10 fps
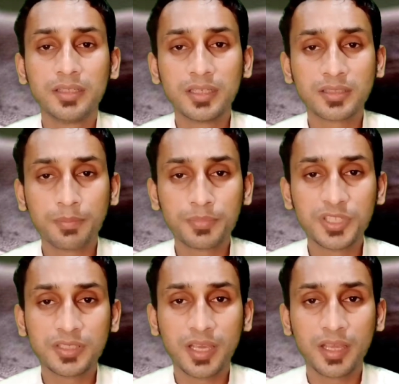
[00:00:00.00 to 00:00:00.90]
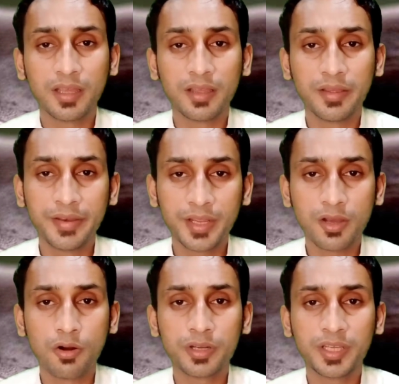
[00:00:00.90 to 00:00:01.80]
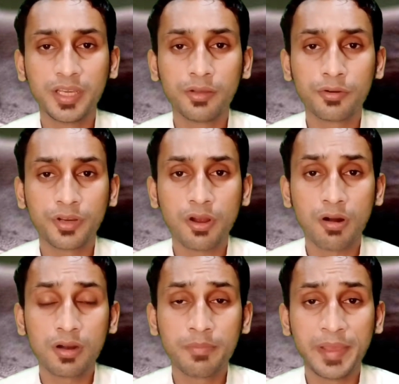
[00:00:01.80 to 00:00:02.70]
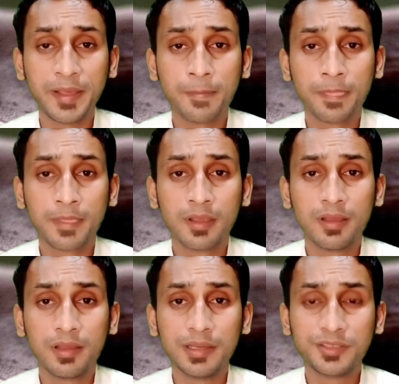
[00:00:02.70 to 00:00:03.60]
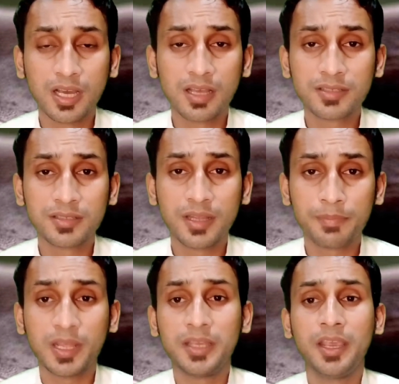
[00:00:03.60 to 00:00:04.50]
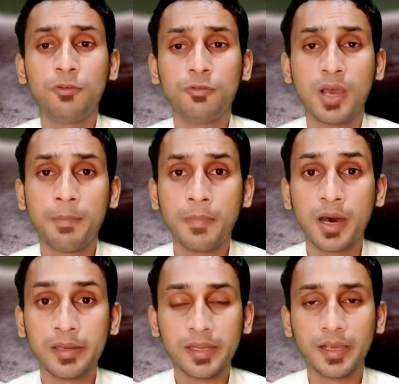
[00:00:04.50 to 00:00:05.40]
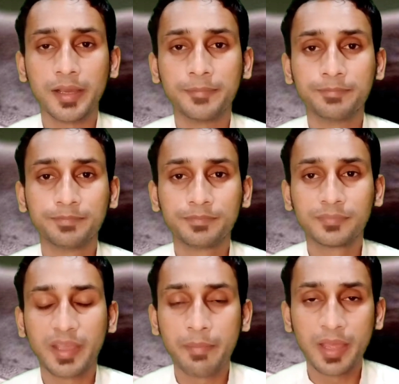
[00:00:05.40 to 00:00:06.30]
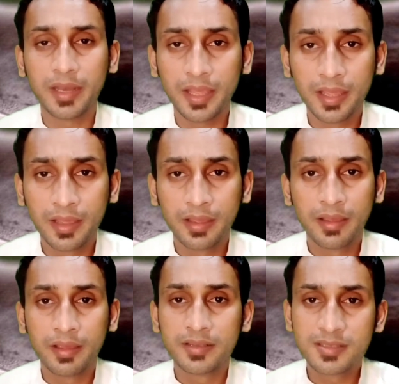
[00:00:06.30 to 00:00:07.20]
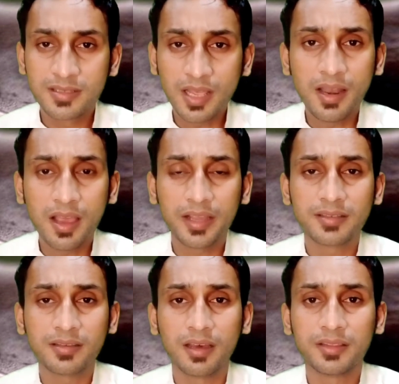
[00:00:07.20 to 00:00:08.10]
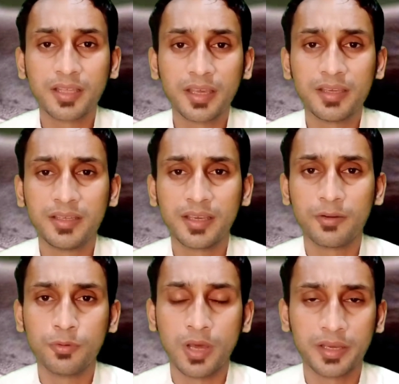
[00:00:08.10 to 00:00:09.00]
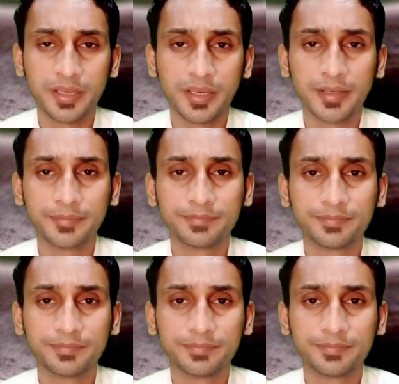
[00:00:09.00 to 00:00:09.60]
ये सब चीज़ें रिकॉर्ड की गई और रिकॉर्ड में एजाज ने अपना ये गुनाह मान लिया है कि मैंने सना के साथ ये गुनाह किया है